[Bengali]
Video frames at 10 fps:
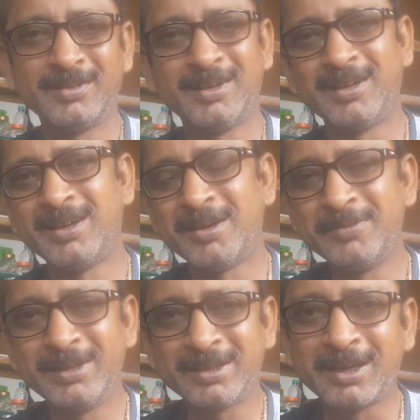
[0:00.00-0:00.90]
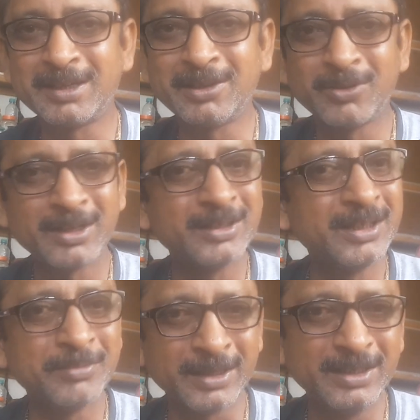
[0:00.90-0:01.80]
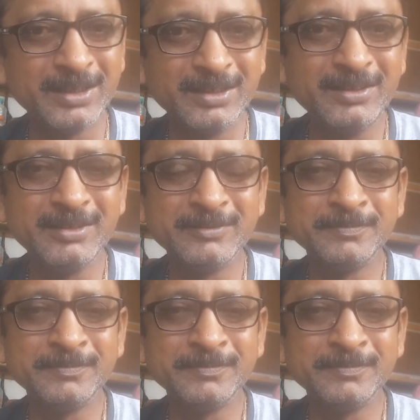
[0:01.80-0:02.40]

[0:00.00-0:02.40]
না আমি কাঁটা অর্ডার দিয়ে বানিয়ে নিই